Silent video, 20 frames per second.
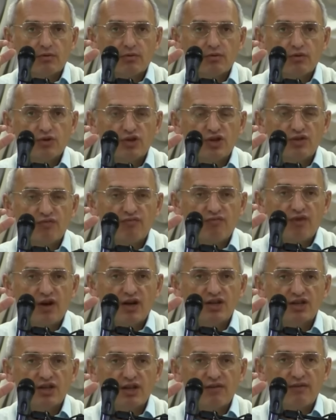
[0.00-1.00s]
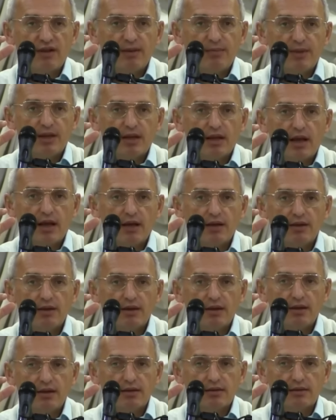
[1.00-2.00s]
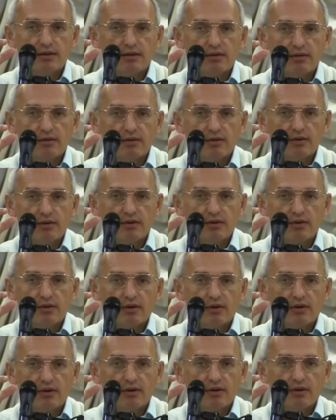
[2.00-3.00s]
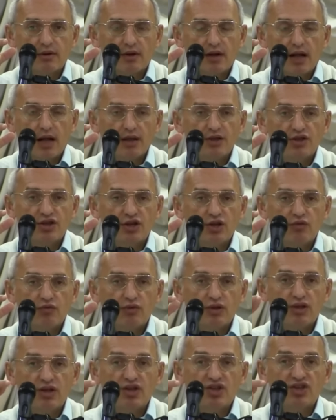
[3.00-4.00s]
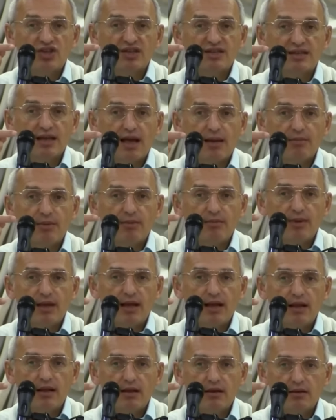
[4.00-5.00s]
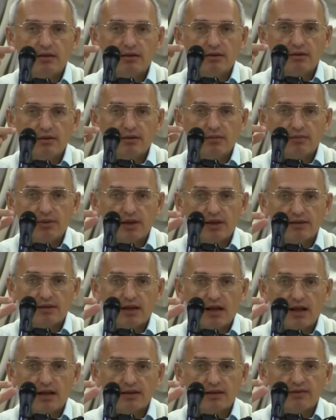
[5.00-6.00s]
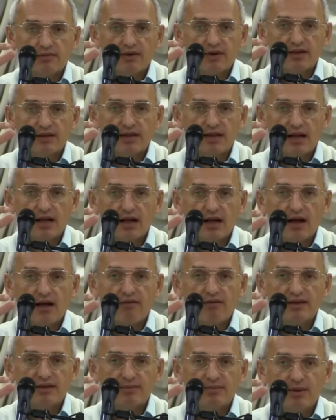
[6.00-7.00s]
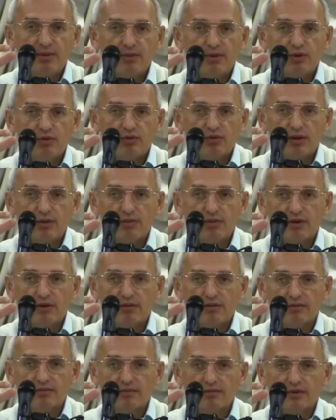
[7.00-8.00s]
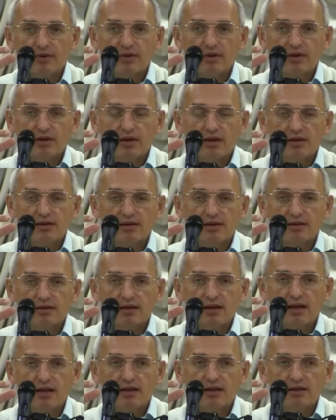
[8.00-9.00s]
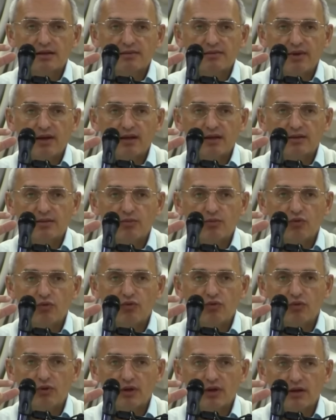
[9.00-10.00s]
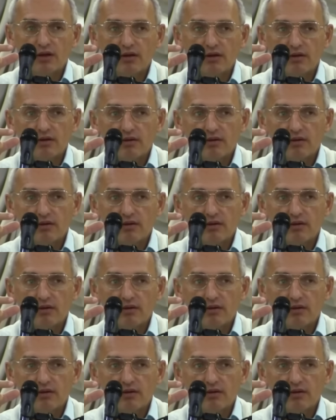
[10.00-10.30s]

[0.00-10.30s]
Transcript: очень важная временная единица. Раньше люди не часами мерили пространство, а 48 минутами. Это на санскрит называется мухурта,